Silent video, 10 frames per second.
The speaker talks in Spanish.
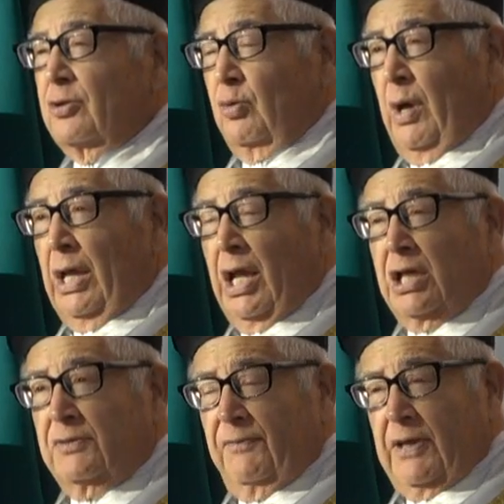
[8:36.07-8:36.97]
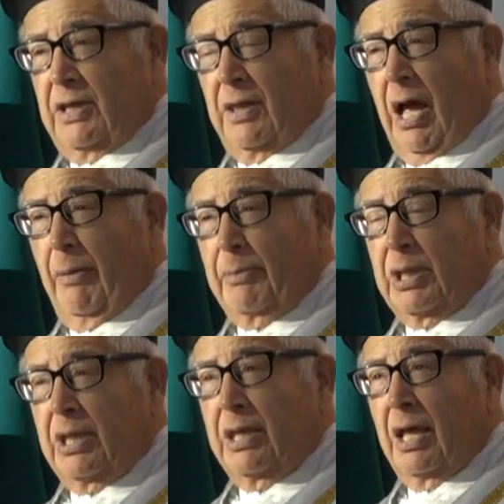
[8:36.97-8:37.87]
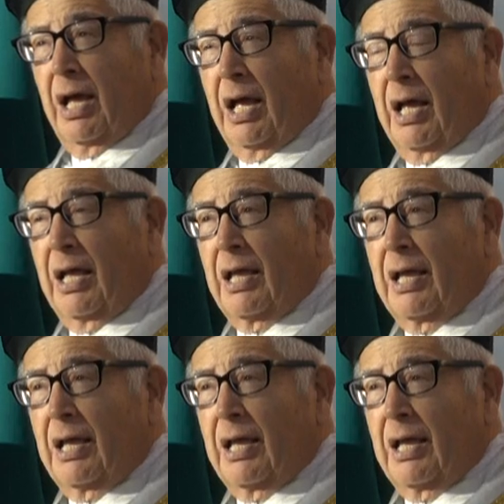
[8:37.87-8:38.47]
tú eres vida mía.